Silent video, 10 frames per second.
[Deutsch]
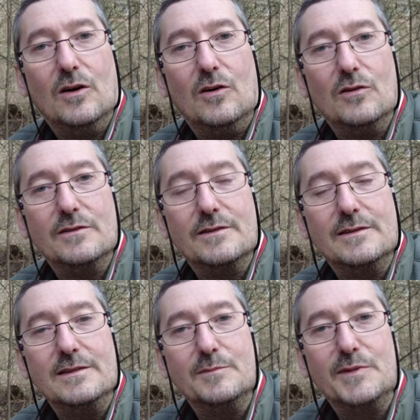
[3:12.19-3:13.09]
und
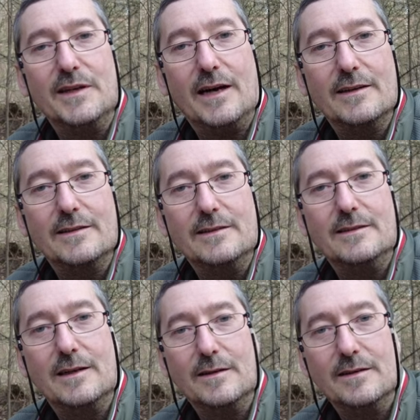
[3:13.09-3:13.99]
diese
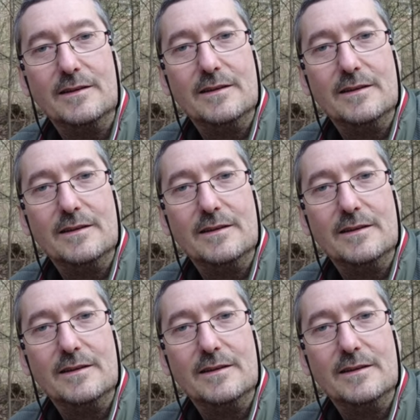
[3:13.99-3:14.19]
benachrichtigt dann,